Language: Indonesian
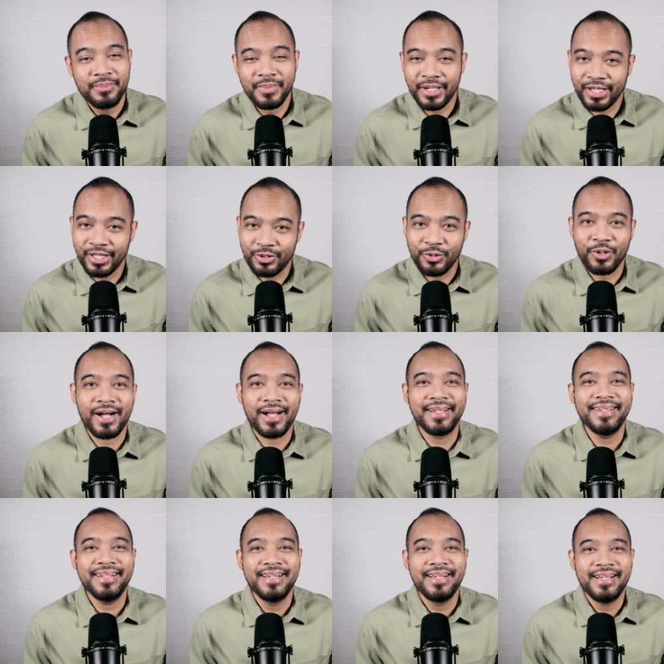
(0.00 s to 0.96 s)
Bagi
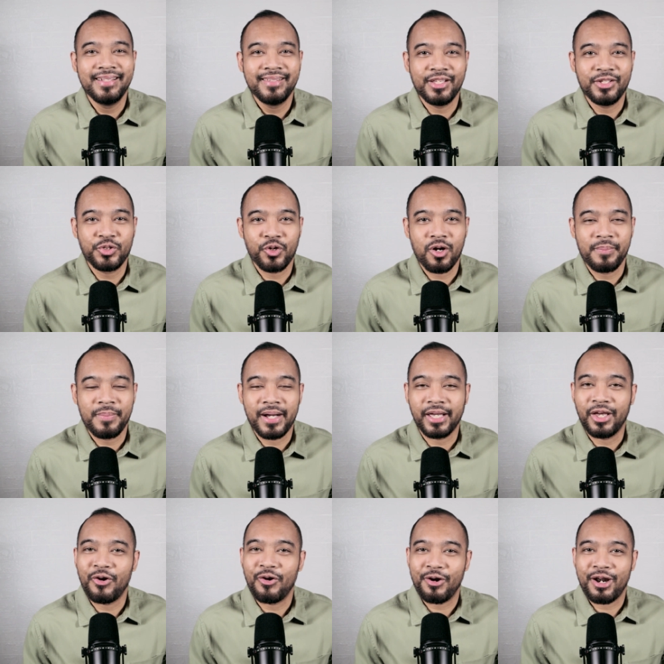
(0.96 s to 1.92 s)
Tuhan dan juga
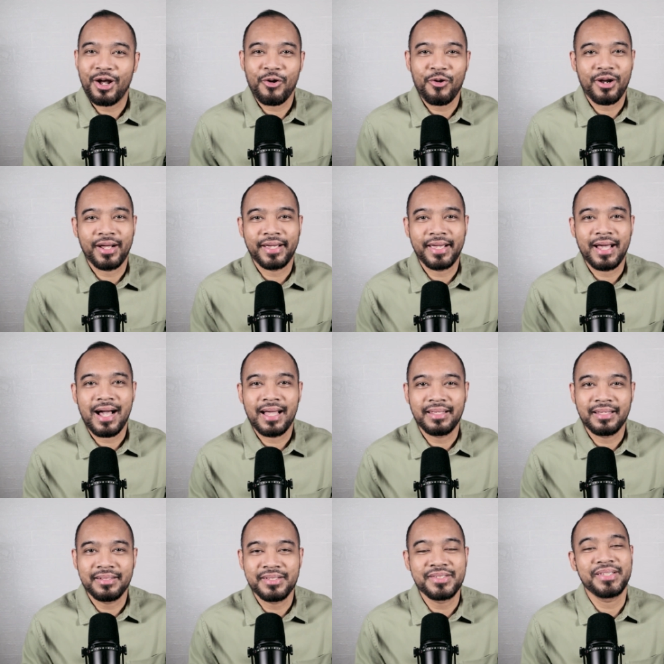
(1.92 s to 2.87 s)
bagi orang-orang yang
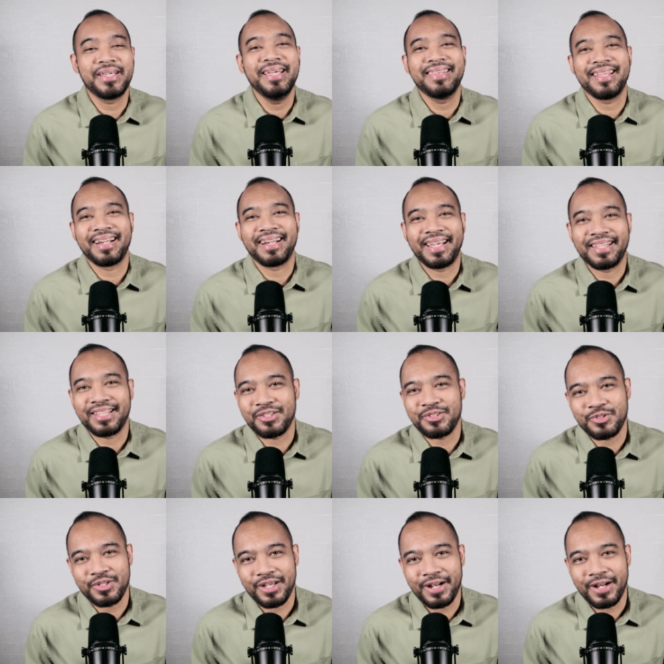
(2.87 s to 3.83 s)
ada di sekitar
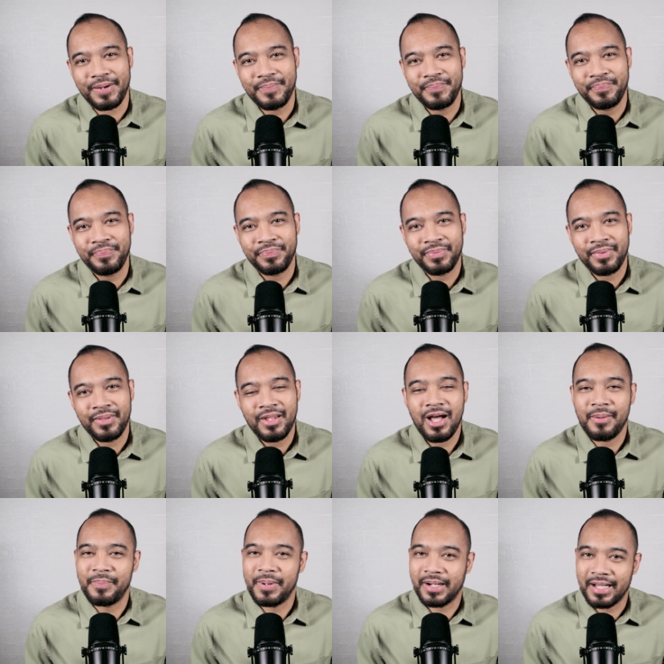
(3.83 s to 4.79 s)
kita saudara.
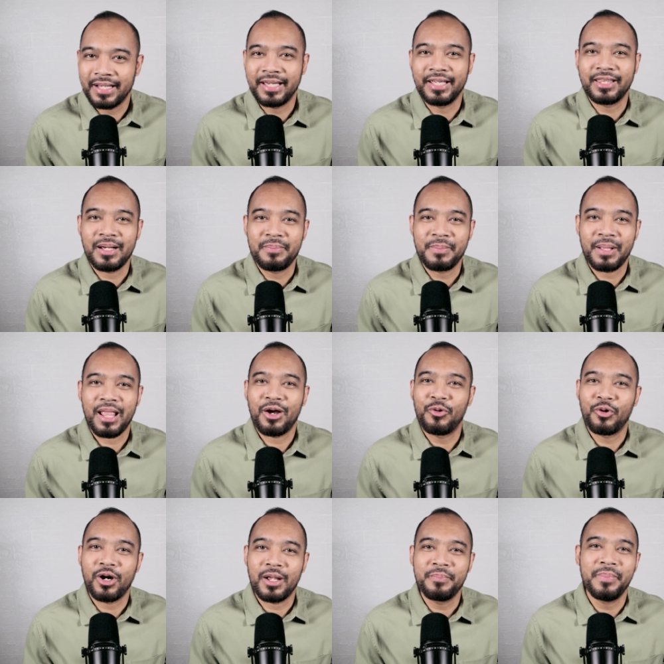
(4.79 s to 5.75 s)
Apakah kita
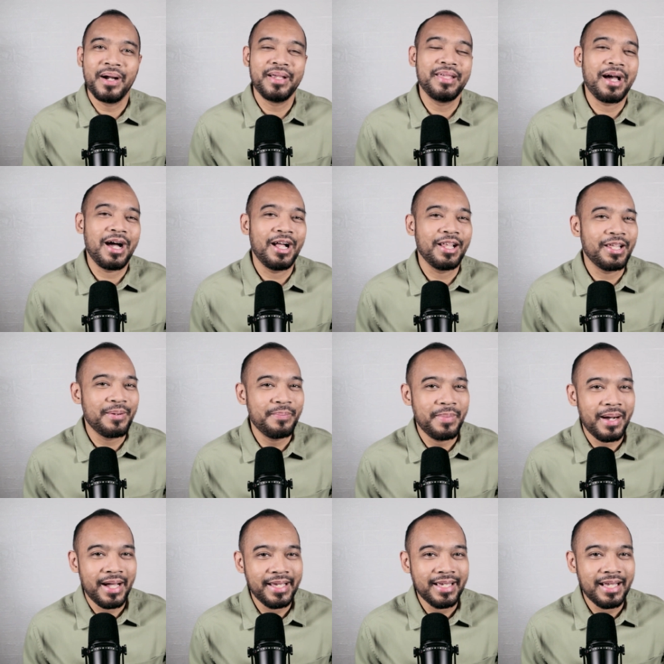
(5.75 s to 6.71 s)
melakukan banyak hal
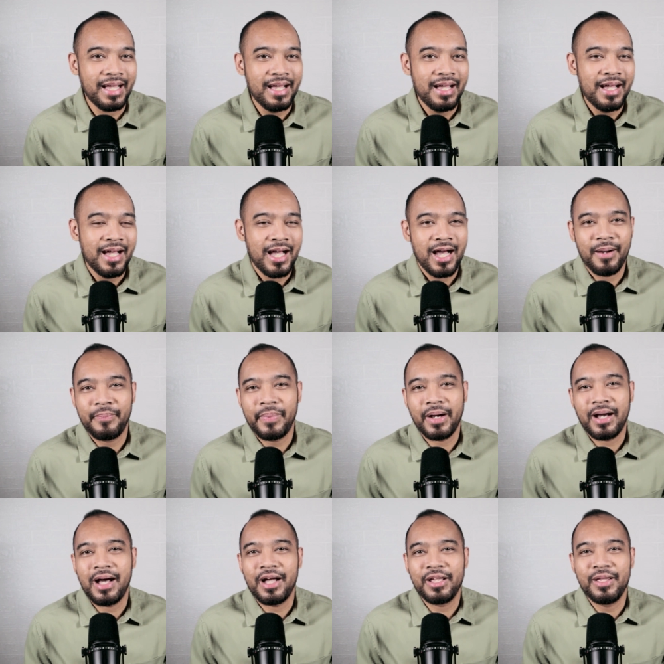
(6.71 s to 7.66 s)
yang baik?
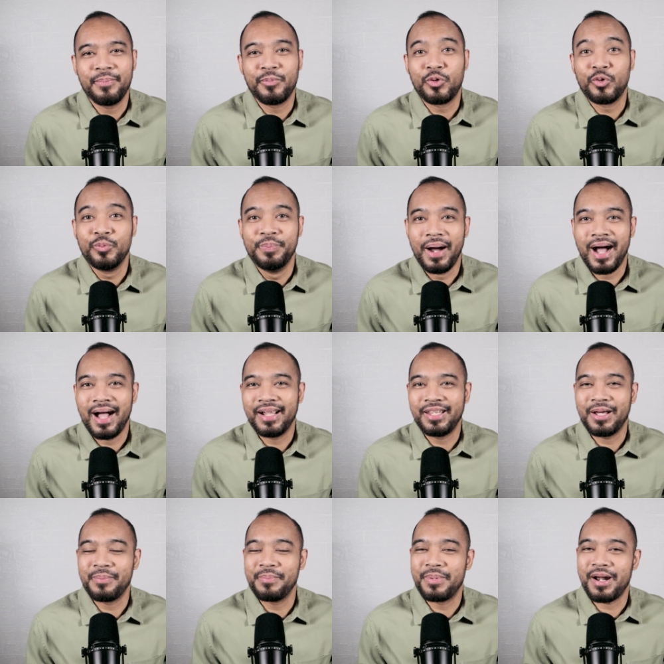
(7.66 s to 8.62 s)
Apakah ada
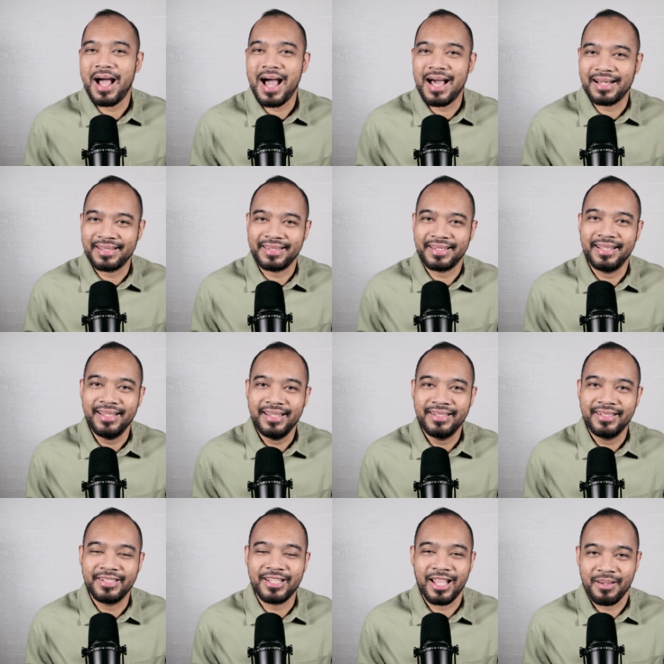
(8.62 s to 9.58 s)
perubahan yang
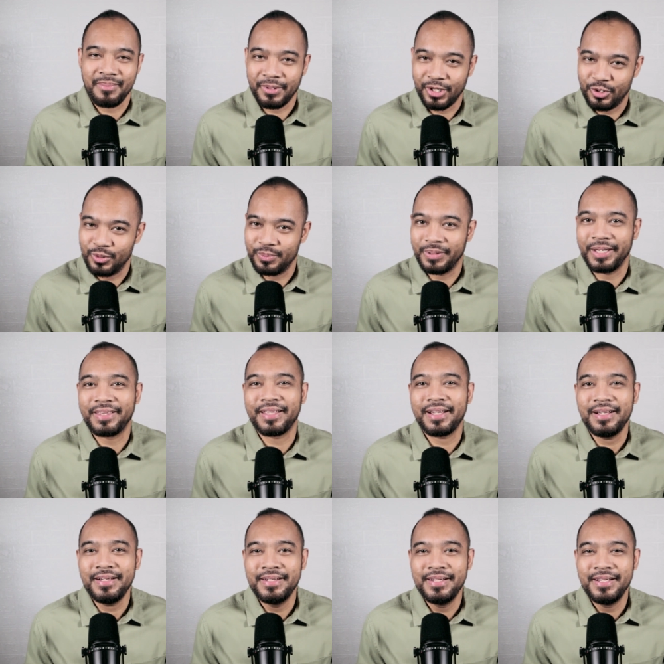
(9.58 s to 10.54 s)
berarti di dalam hidup
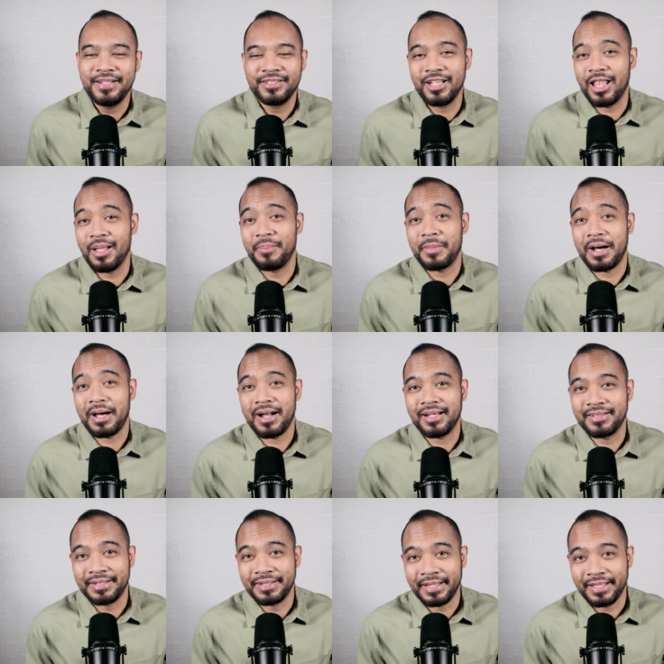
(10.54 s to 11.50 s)
kita, dalam
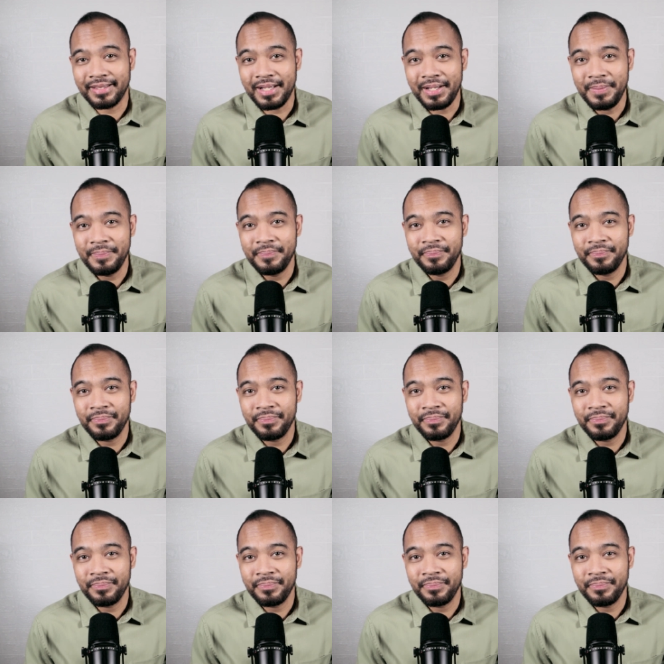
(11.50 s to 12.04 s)
karakter kita?